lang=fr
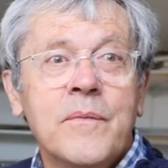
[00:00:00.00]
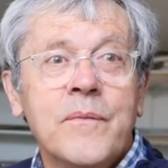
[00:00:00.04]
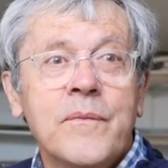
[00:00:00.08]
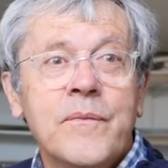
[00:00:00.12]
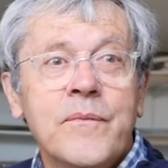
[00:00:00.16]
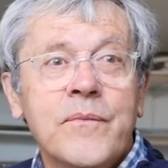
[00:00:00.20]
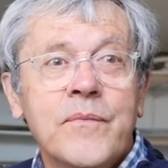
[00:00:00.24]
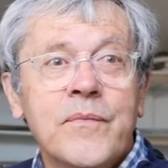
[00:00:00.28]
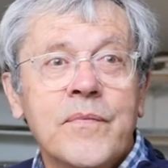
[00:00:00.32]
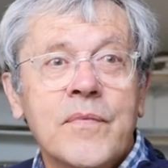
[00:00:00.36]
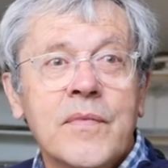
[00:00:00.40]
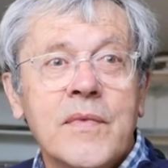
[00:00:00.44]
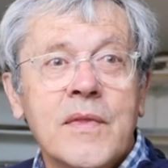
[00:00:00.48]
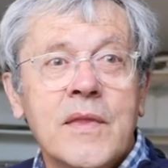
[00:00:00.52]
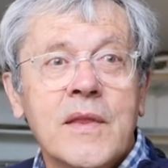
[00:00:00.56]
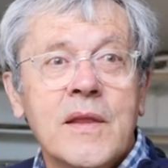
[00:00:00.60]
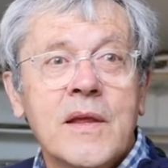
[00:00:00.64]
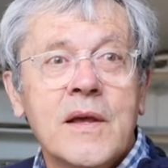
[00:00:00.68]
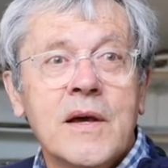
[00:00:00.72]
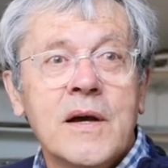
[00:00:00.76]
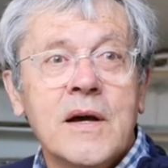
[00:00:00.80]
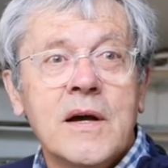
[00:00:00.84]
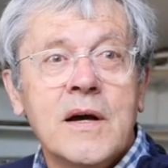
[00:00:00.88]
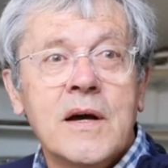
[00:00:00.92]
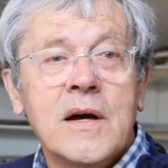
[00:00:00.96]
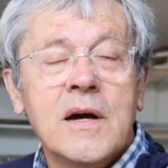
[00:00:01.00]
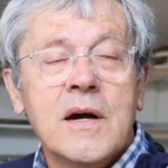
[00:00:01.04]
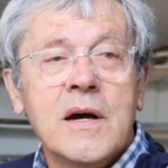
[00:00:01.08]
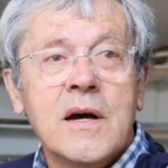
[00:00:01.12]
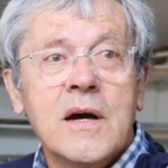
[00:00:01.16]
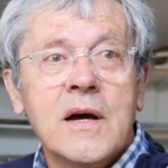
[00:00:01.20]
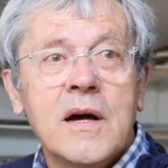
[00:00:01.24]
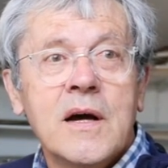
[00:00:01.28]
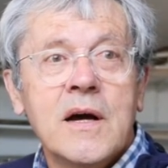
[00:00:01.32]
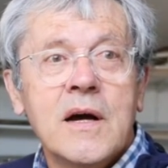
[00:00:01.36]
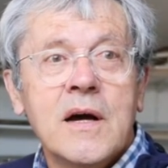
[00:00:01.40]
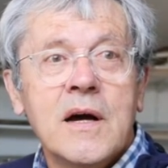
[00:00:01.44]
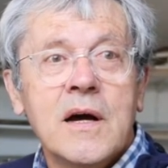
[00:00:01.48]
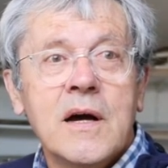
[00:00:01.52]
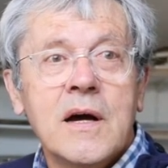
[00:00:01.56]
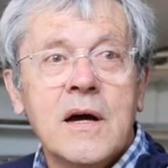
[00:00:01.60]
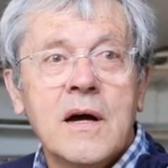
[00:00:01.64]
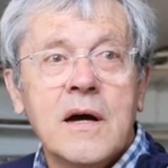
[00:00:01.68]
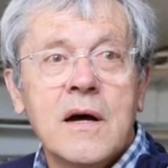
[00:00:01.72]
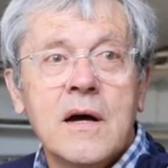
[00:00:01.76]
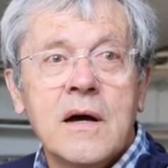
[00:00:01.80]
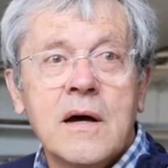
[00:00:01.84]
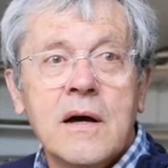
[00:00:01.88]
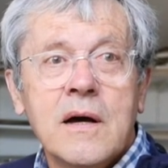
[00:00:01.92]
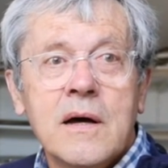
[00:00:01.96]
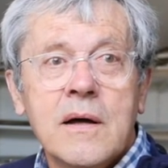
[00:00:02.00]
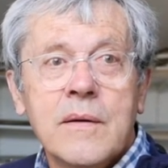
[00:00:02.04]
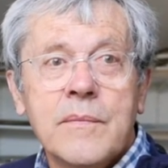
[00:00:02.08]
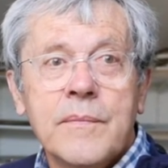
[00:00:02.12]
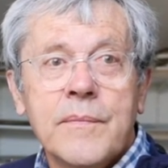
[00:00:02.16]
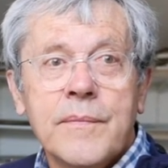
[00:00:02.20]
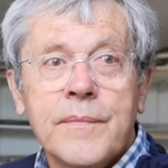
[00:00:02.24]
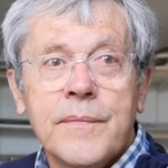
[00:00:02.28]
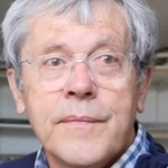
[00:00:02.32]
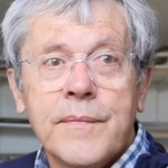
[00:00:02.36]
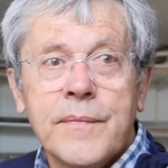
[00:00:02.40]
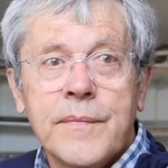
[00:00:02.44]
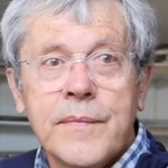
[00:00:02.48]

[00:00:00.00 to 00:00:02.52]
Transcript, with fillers: parallèlement à votre vie professionnelle, la peinture